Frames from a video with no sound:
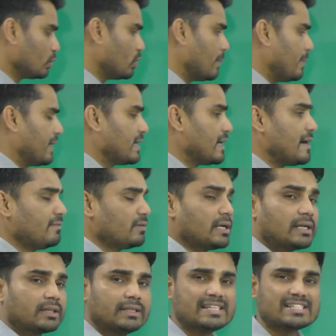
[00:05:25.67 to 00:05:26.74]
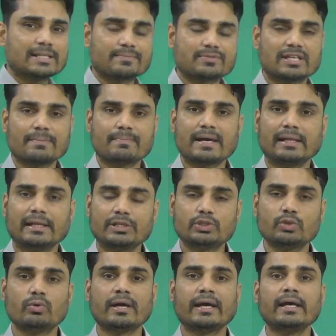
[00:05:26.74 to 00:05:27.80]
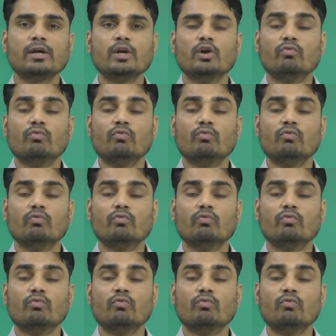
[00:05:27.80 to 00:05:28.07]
तो हम एक काम करते हैं सबसे पहले जो है